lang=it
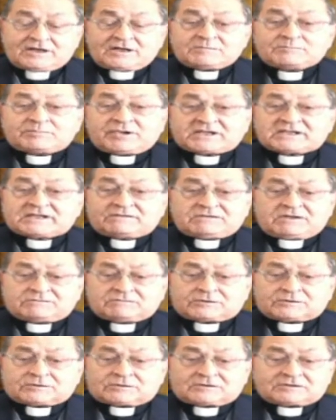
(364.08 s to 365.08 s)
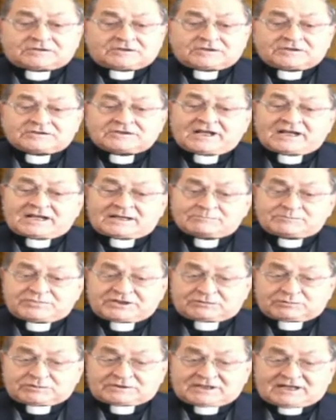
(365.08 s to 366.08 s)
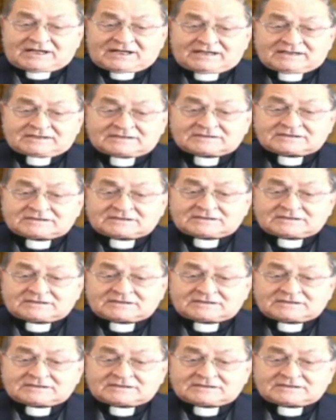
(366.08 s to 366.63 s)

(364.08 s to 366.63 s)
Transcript: perché vivono nell'ambiguità,